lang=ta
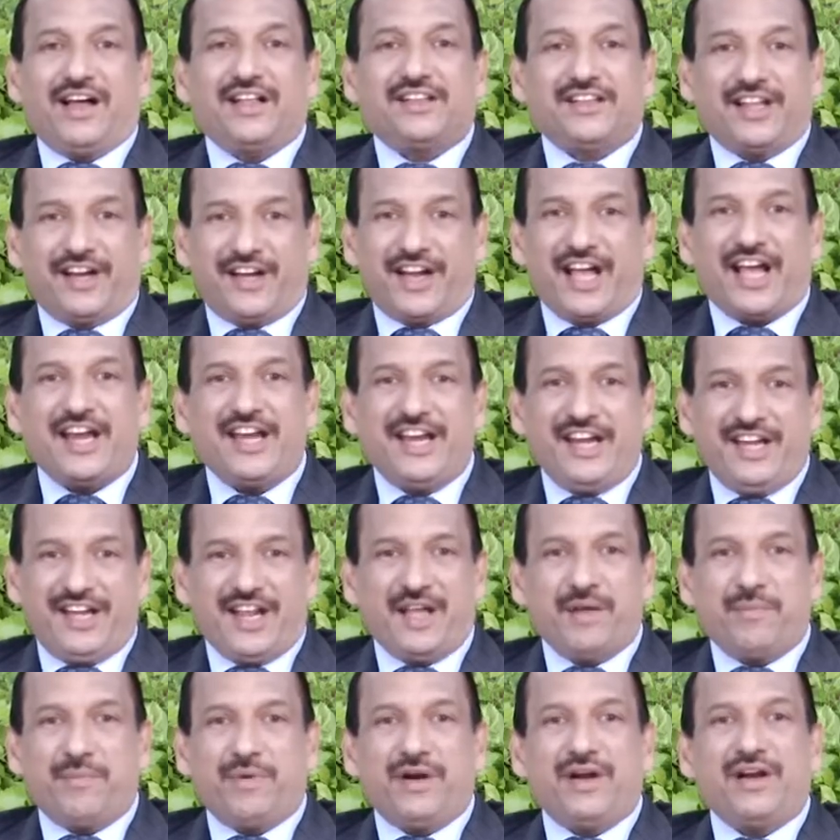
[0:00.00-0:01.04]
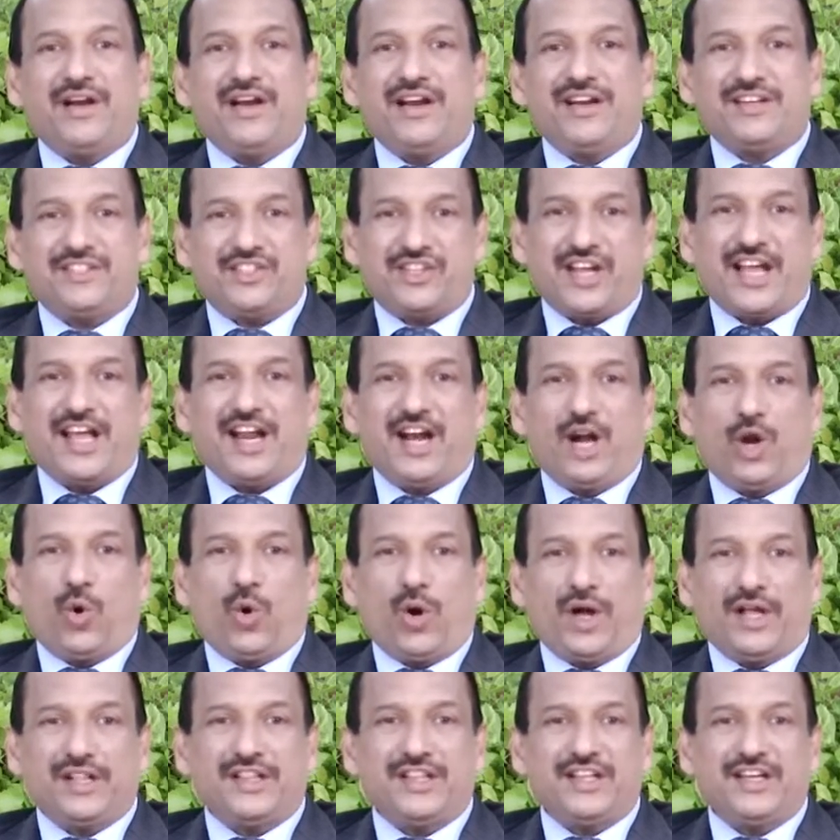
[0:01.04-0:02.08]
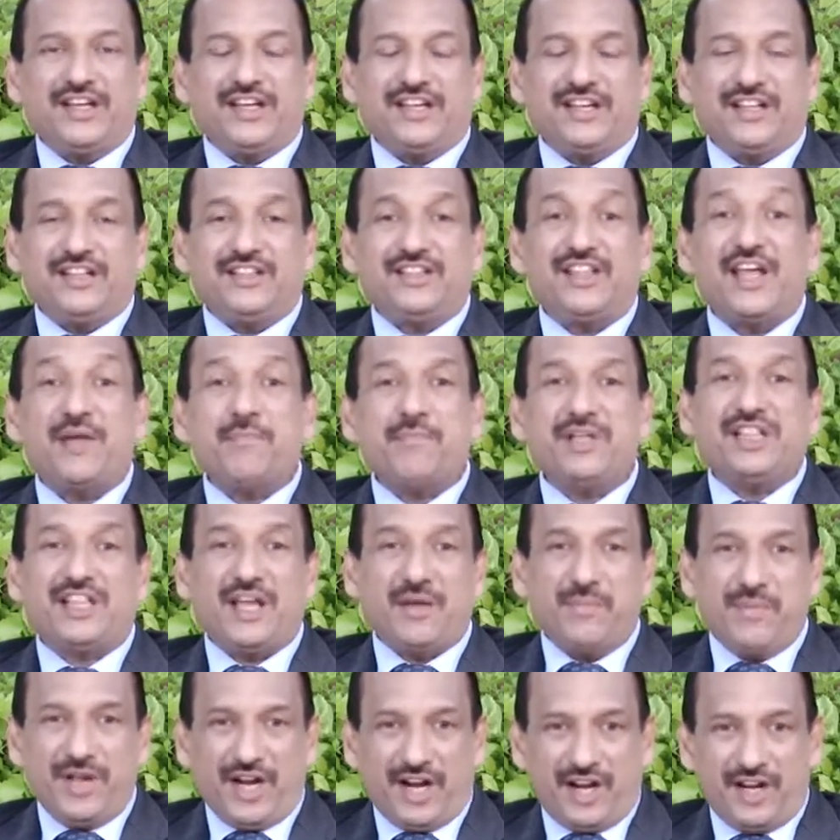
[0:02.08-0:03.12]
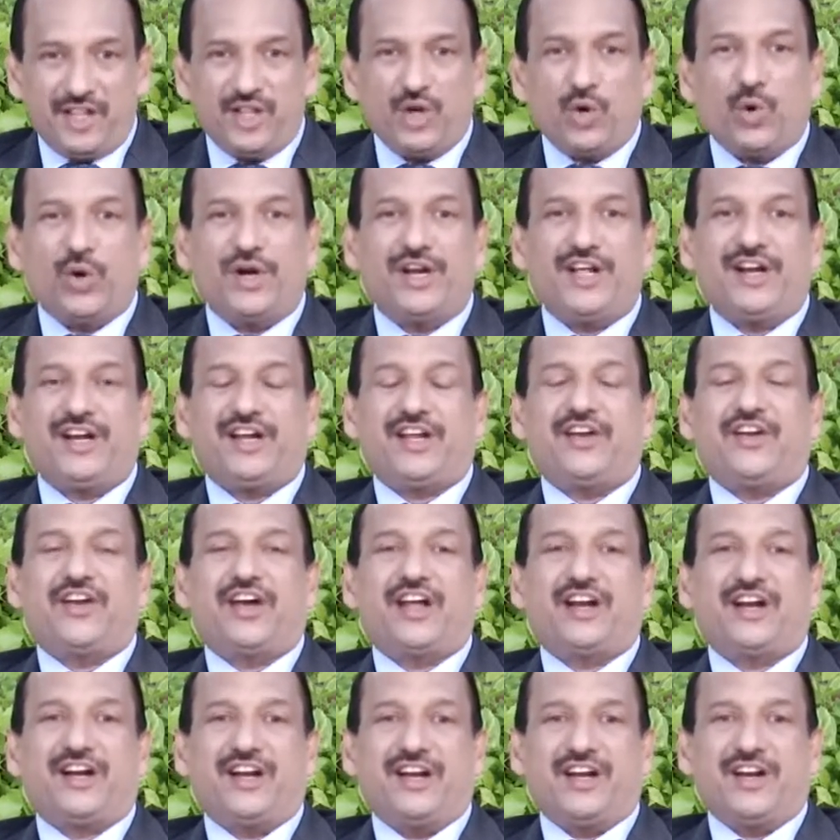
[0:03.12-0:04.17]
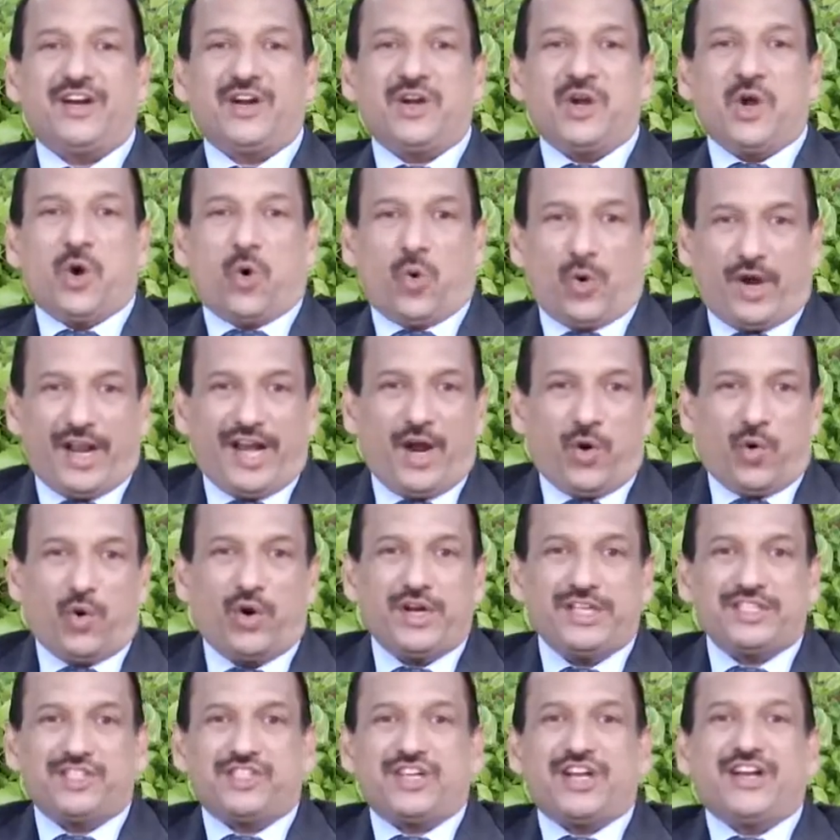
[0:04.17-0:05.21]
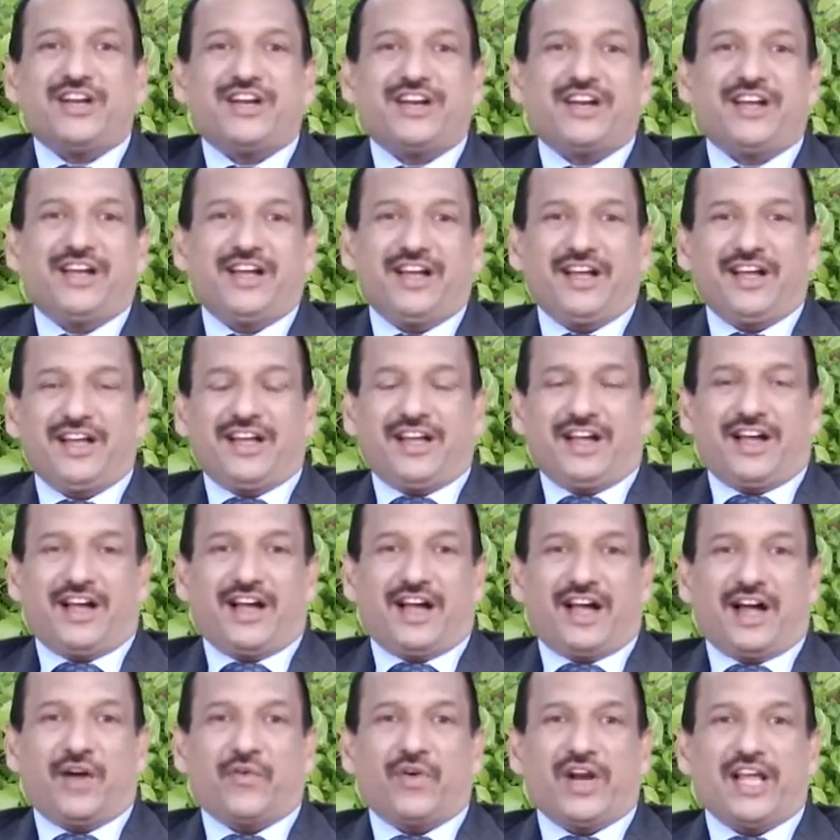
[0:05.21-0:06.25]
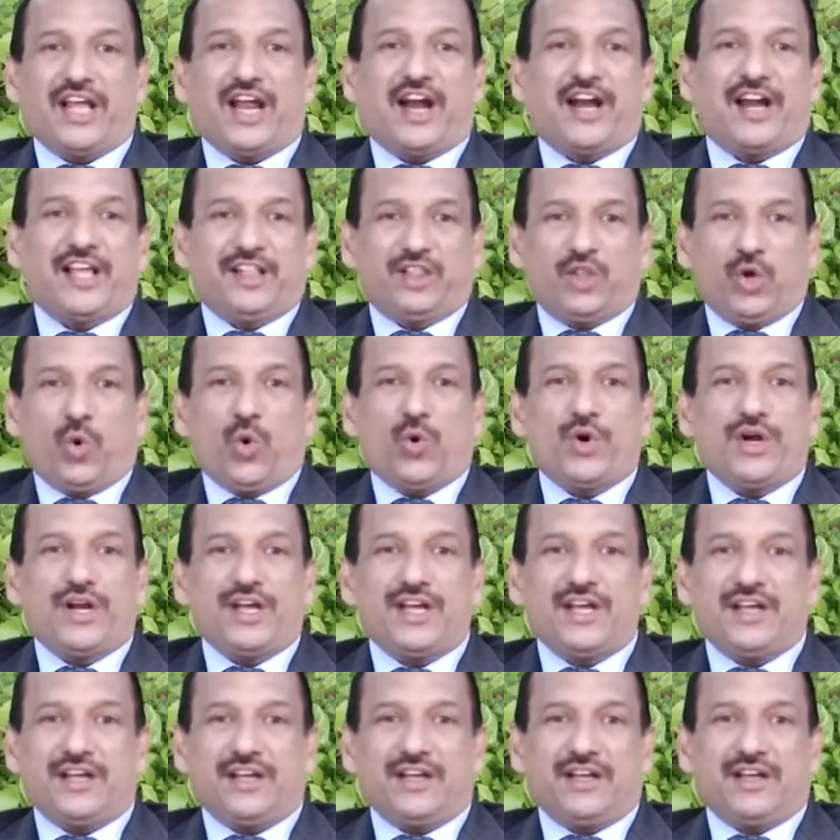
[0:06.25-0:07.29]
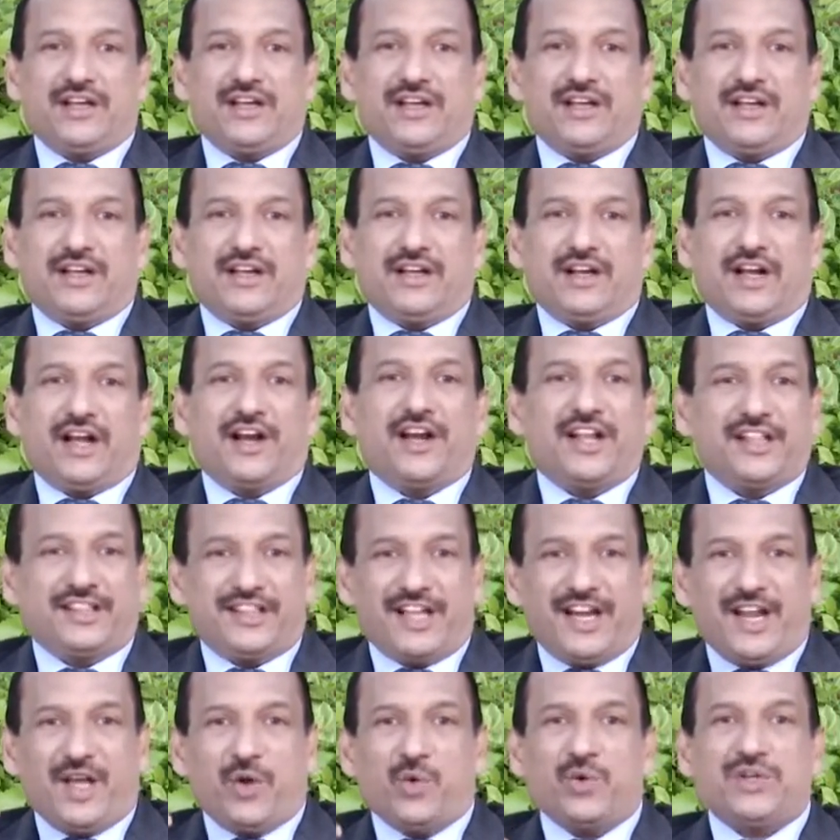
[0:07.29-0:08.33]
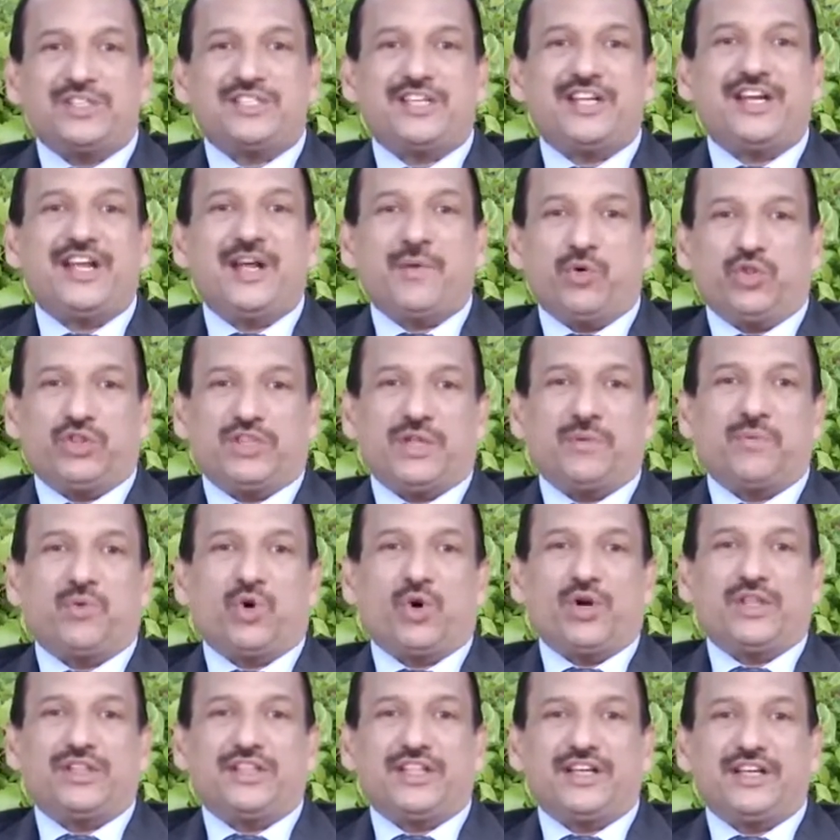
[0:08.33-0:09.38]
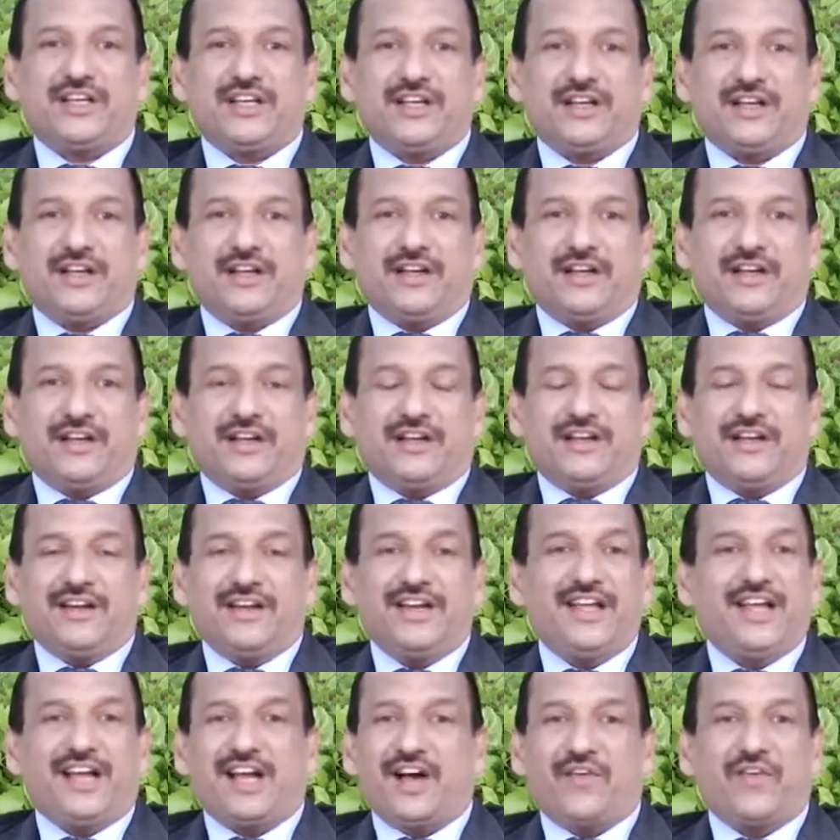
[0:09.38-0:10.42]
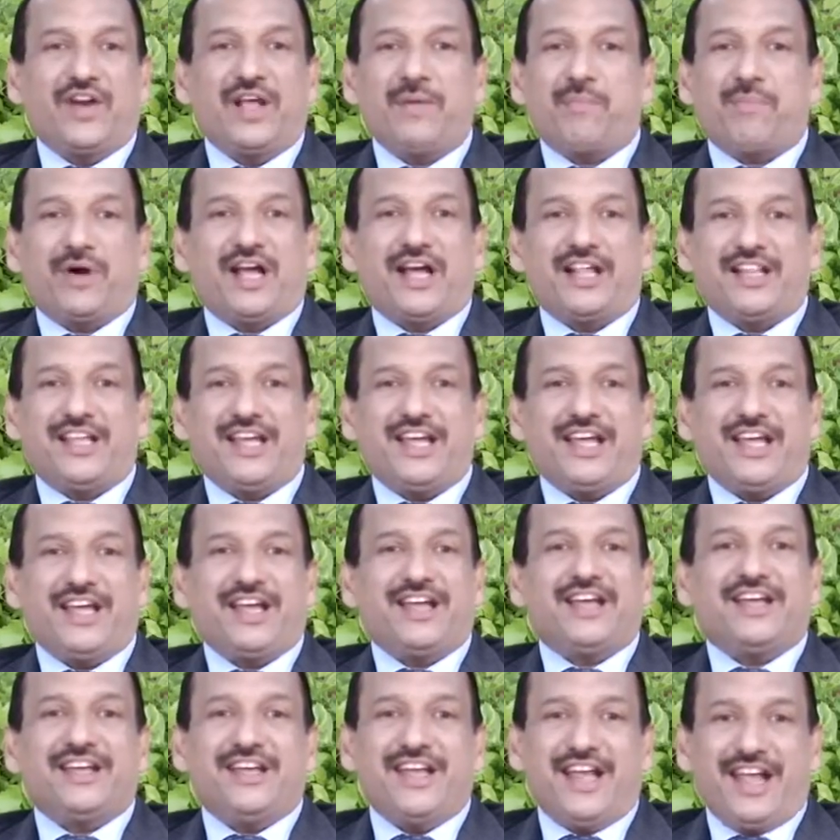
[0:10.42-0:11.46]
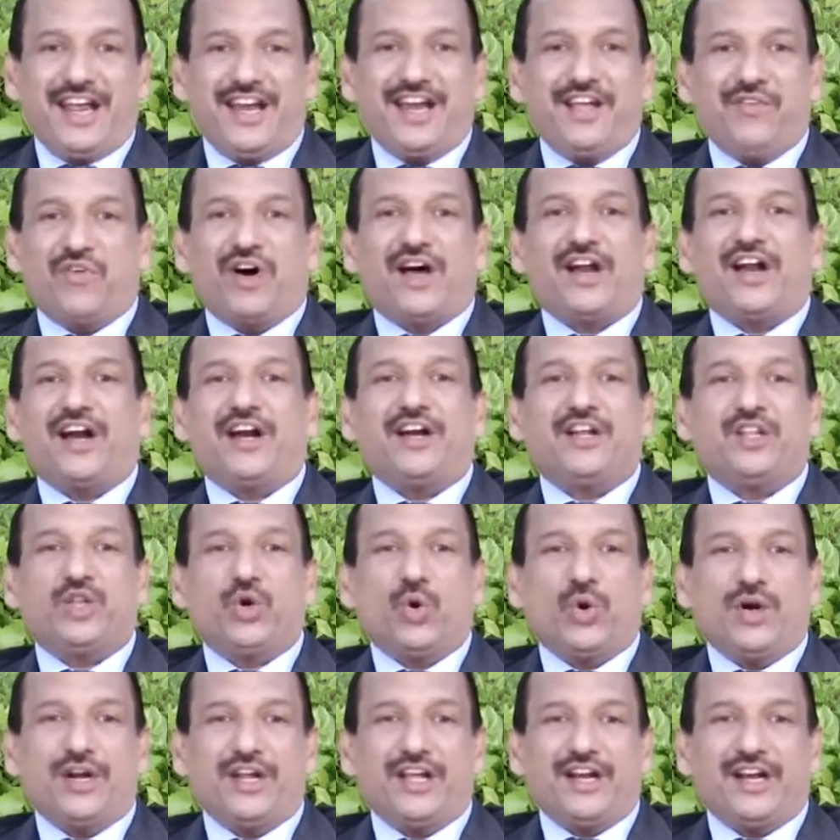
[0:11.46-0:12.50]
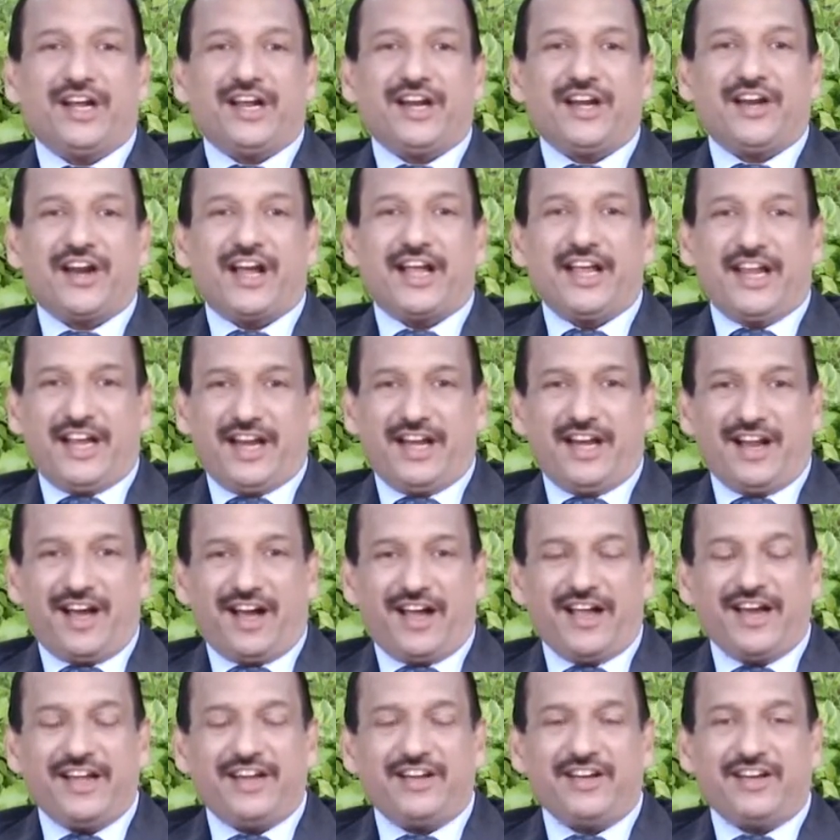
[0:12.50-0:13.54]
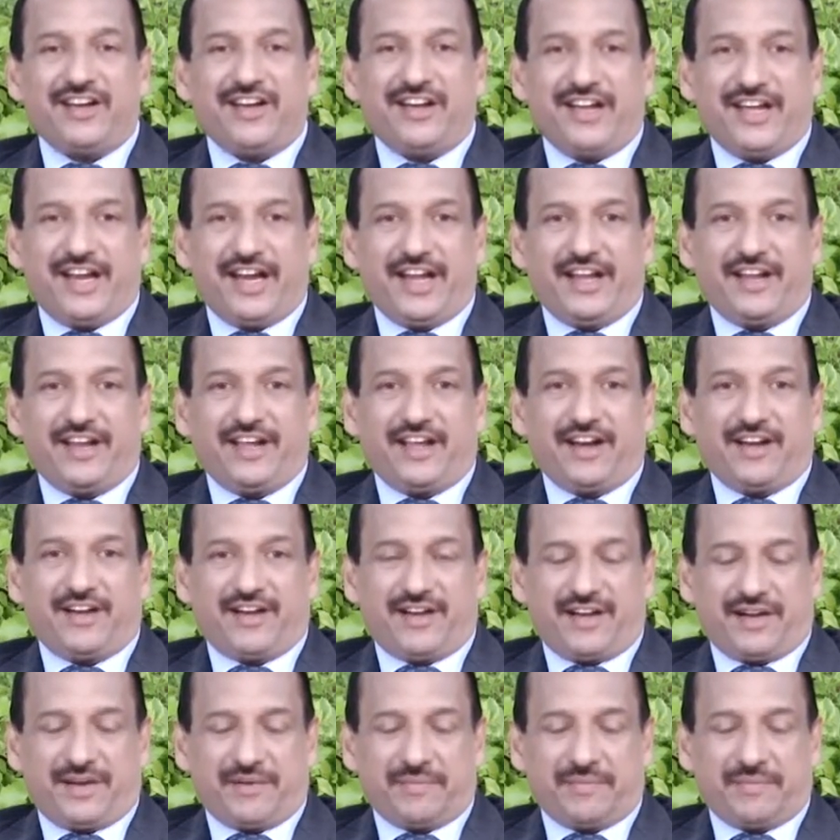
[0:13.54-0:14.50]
அந்த டைனிங் டேபிள் சேரில் உட்காந்து தேம்பி தேம்பி அழுது கொண்டிருக்கின்றார்கள் உடனே ஓடிச் சென்று அவளை அணைத்து கொண்டு கன்னத்திலே ஒரு சிறிய முத்தம் கொடுத்து நீ கவலைப்படாதே ஏன் இவ்வாறு அழுது கொண்டிருக்கின்றாய் என்ன ஆயிற்று என்று கேட்டாள்